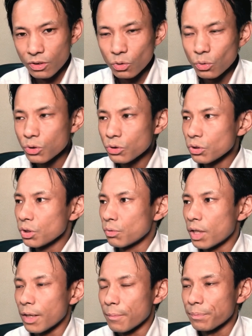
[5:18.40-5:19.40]
その次
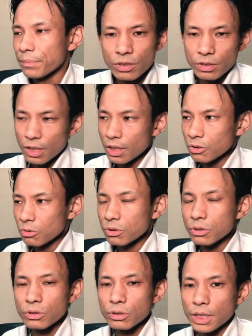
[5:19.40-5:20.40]
はスタート
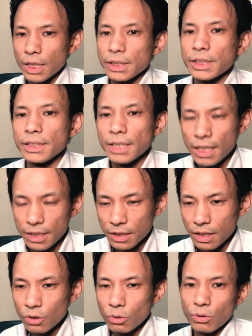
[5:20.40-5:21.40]
するかしない
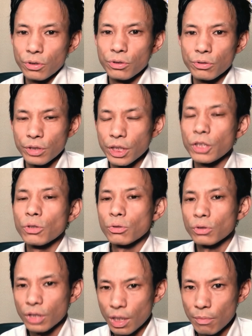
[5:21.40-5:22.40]
かという二
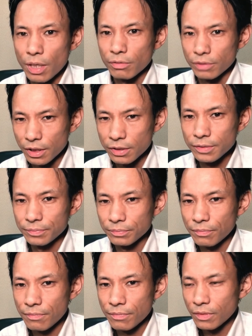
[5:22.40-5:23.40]
極化もあるんです。
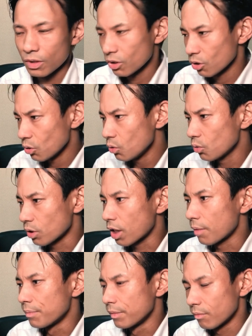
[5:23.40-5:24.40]
というの
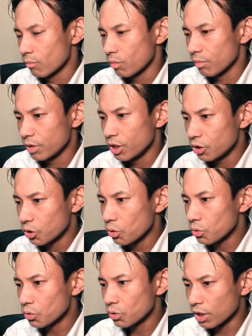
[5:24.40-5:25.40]
が二
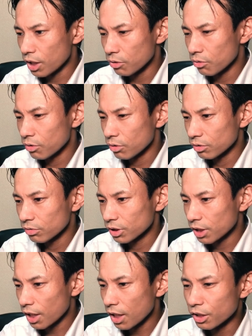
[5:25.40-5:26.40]
極化の
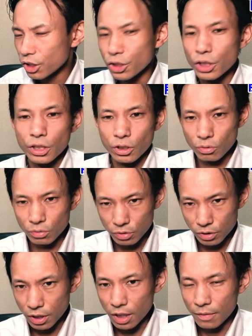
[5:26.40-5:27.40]
さらに二極
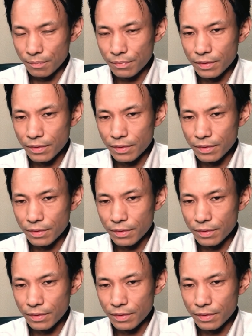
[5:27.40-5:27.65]
化